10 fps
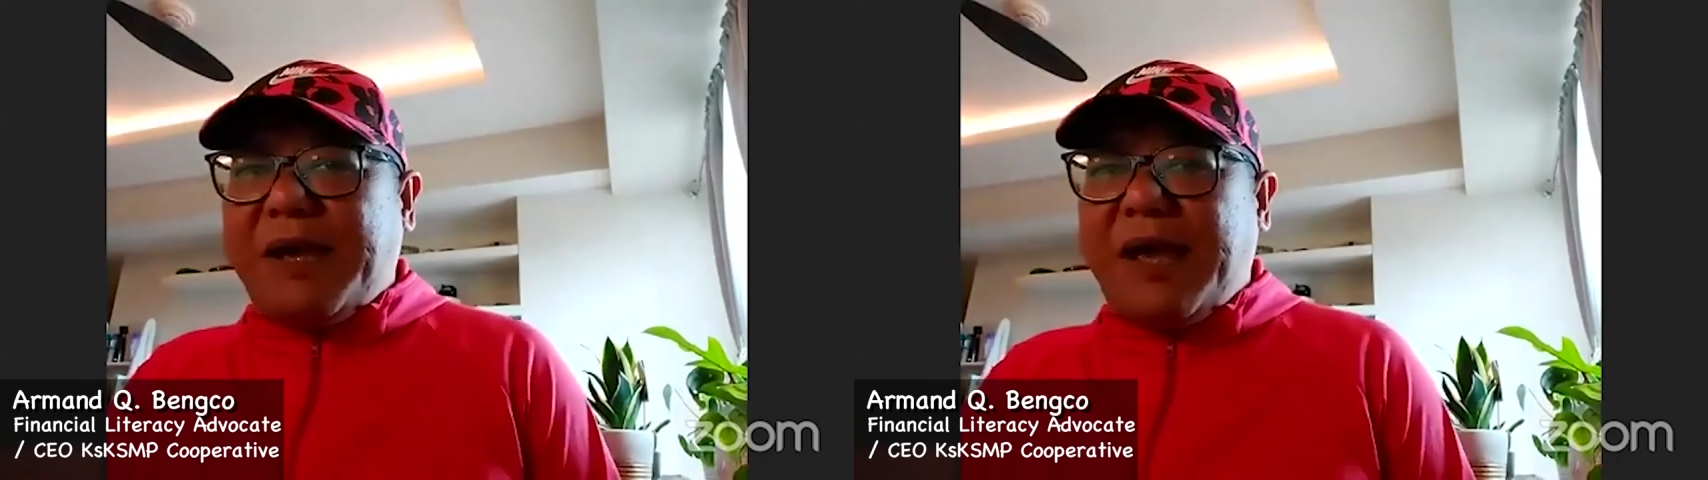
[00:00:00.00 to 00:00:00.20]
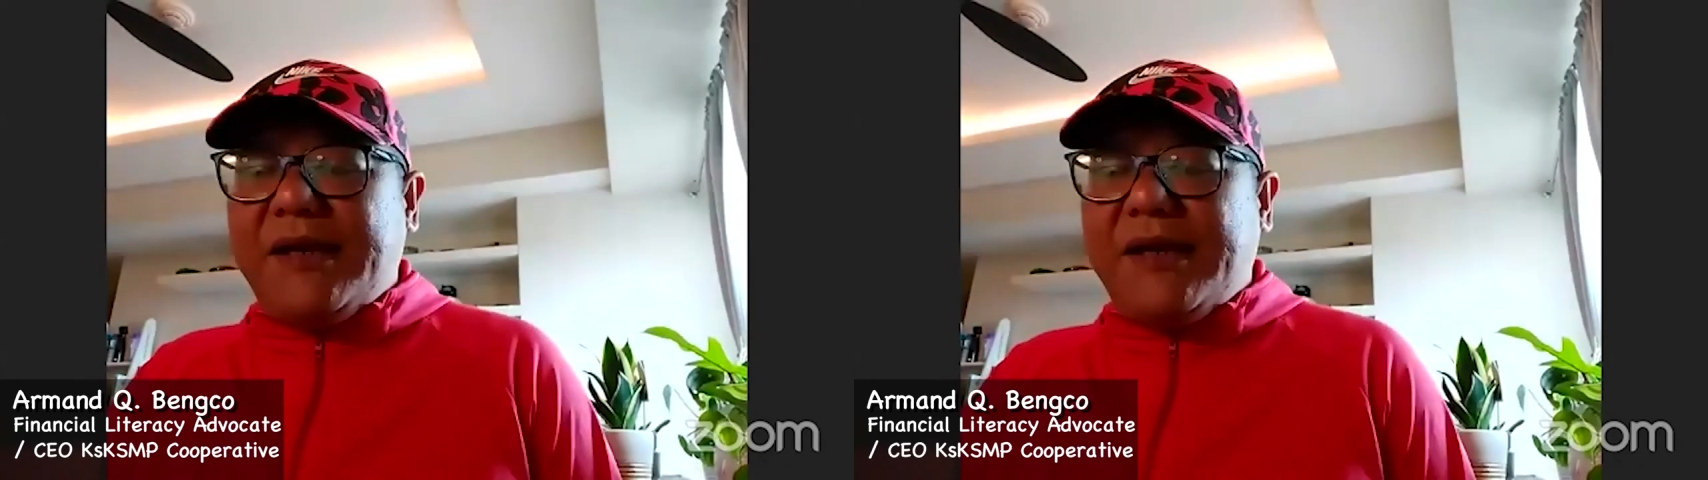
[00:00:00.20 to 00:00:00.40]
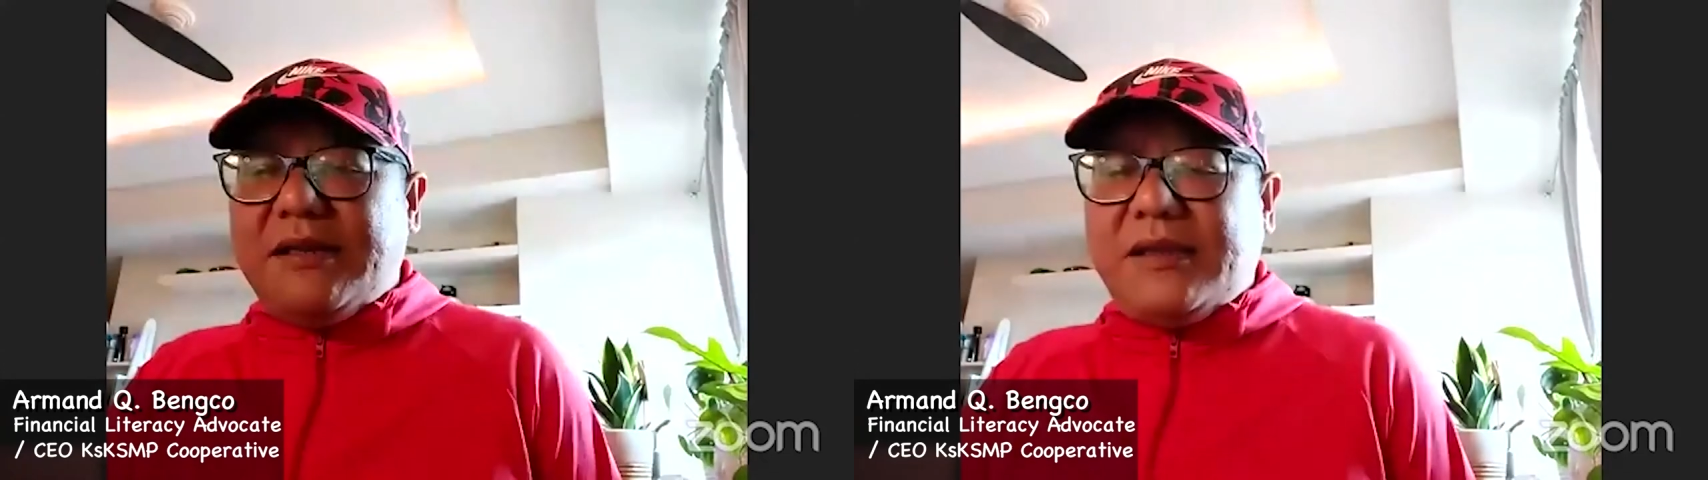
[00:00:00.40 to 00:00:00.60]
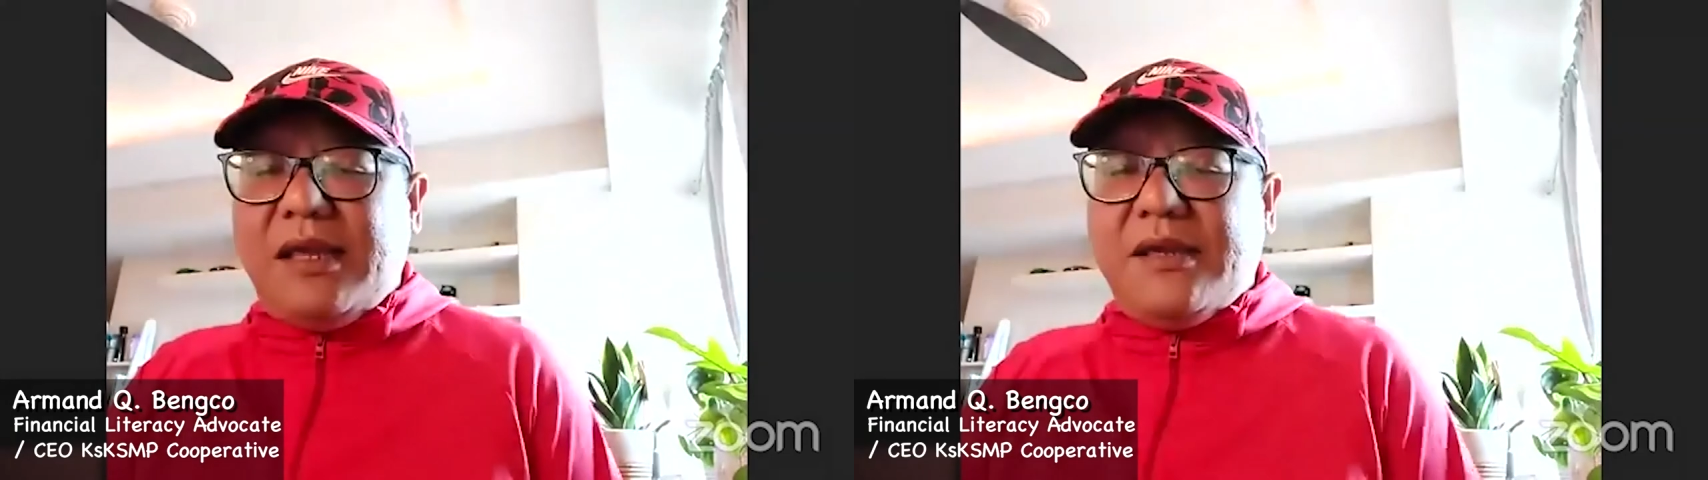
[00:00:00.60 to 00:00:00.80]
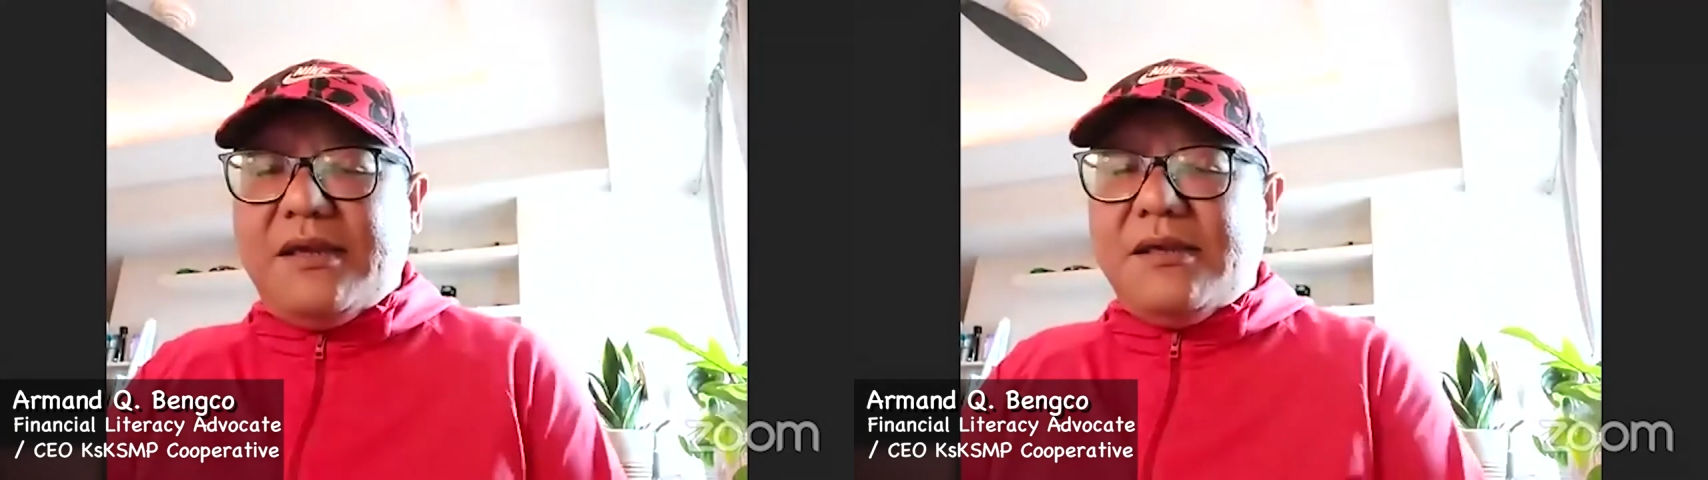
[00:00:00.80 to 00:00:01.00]
me
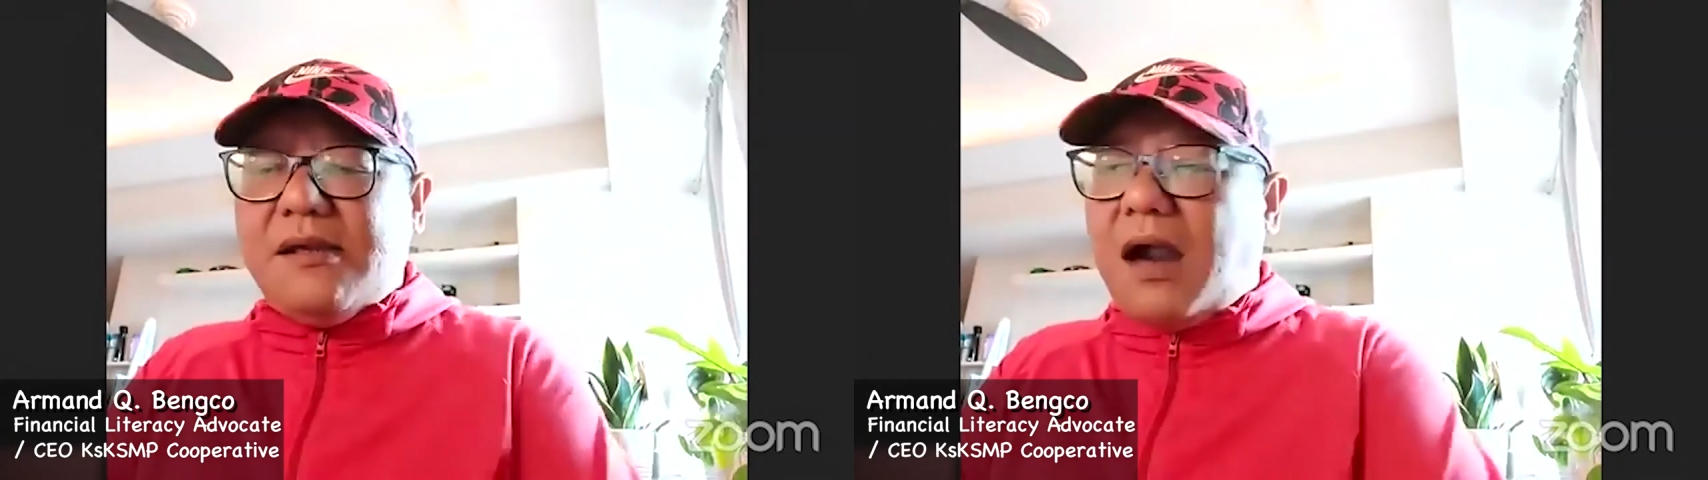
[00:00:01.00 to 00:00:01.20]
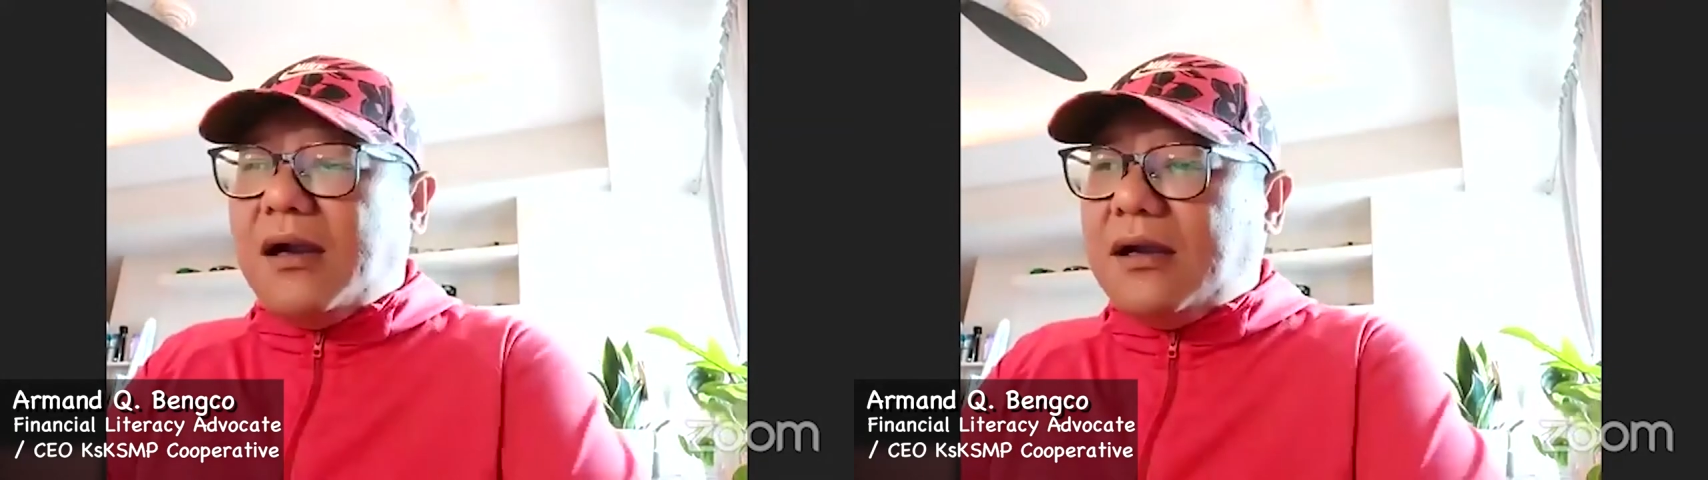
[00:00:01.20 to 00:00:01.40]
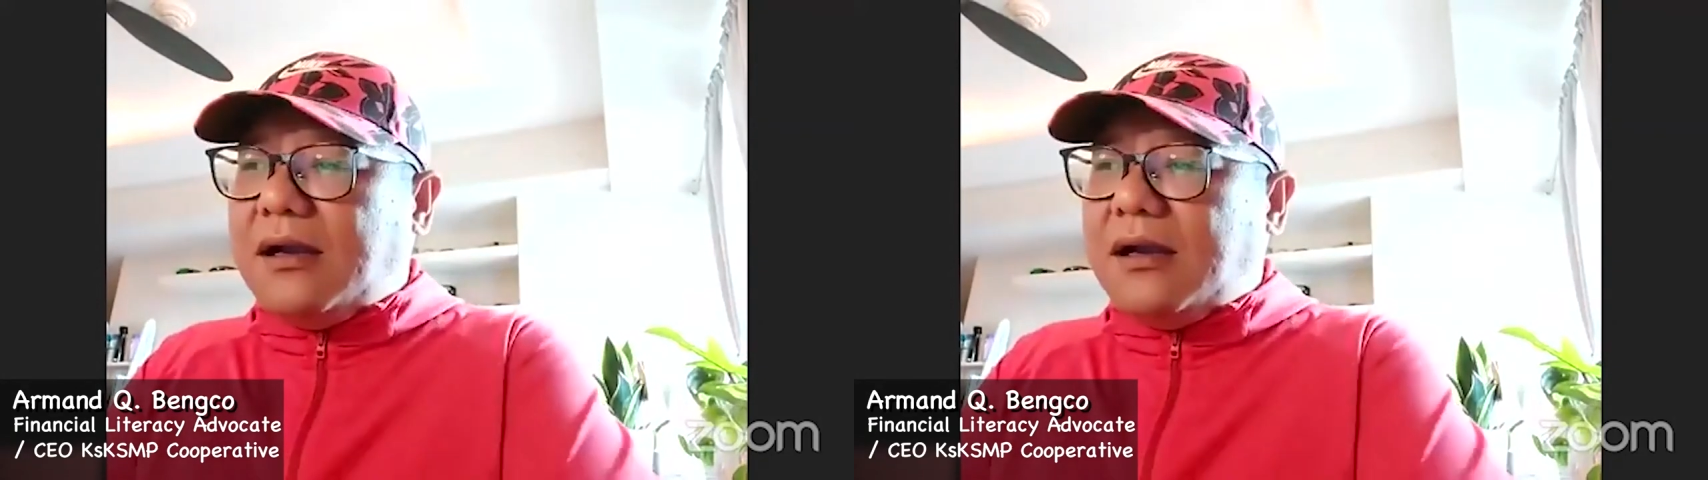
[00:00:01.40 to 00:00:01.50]
anything at